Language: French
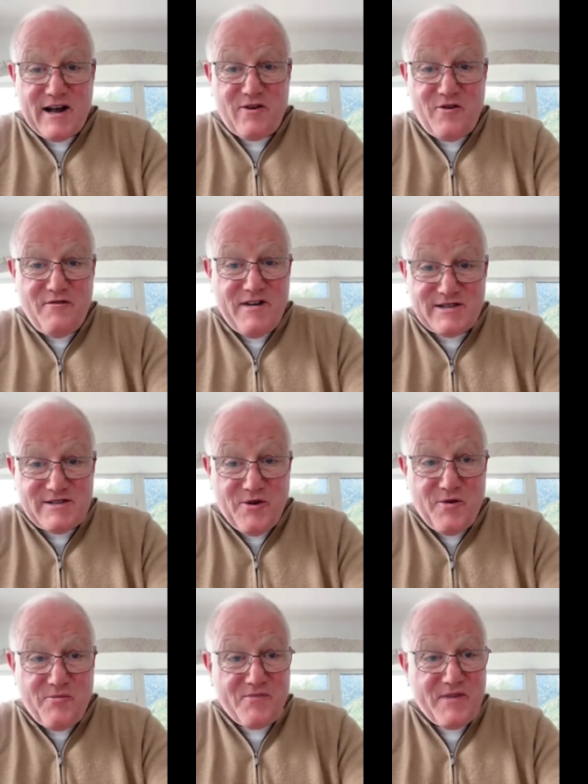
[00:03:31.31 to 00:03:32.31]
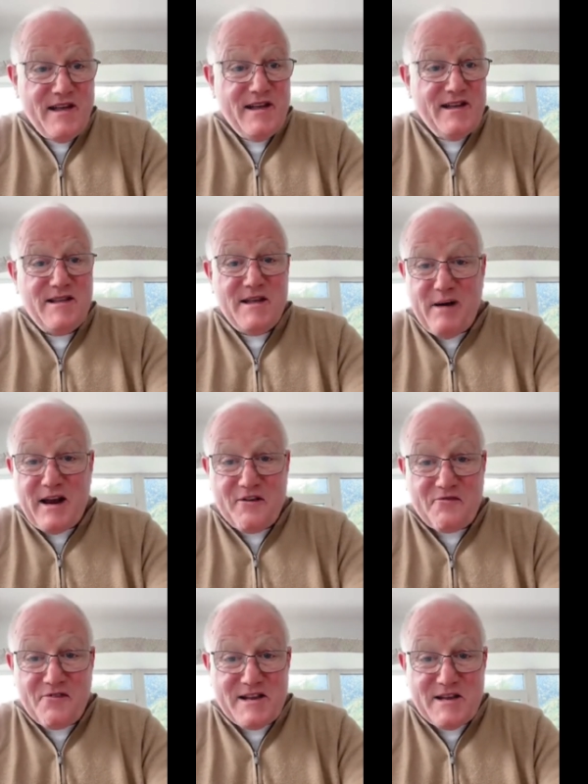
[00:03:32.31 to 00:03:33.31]
conversion n'est pas la
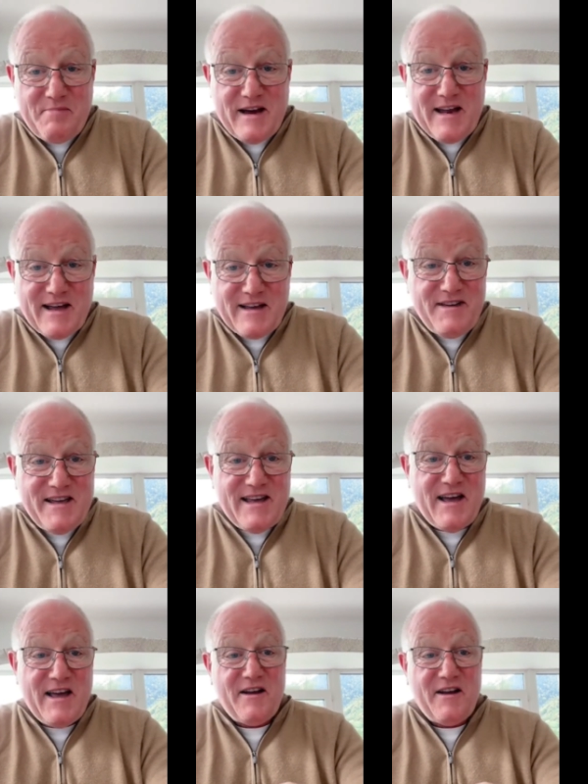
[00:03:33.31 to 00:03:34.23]
fin, n'est pas l'arrivée.